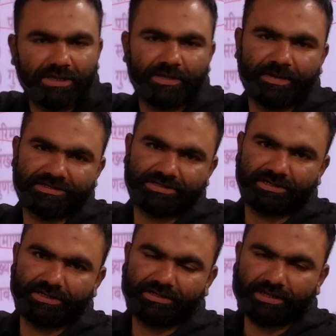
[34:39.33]
की बात चल
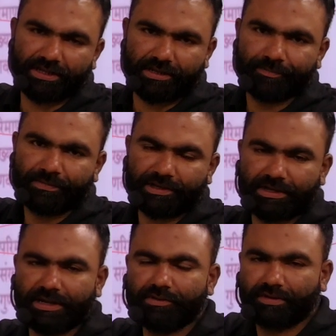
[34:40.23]
रही है ठीक है
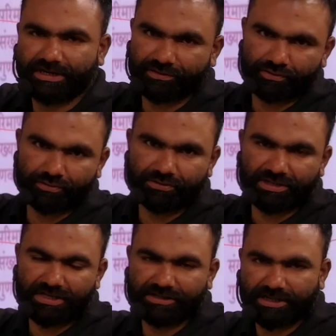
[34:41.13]
गाय द्वारा जो दूध दिया
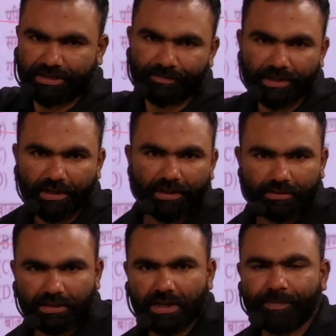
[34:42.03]
जाता है
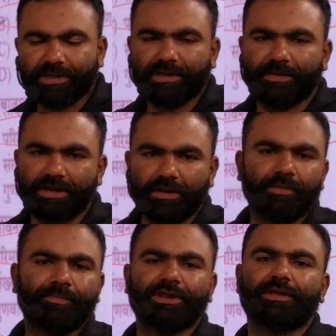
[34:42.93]
तो यहाँ पे क्या बना
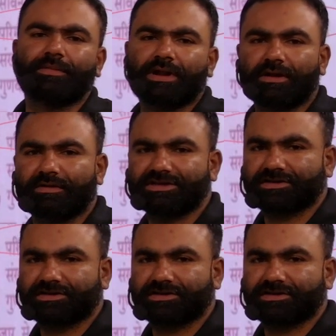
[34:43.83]
परिमाण वाचक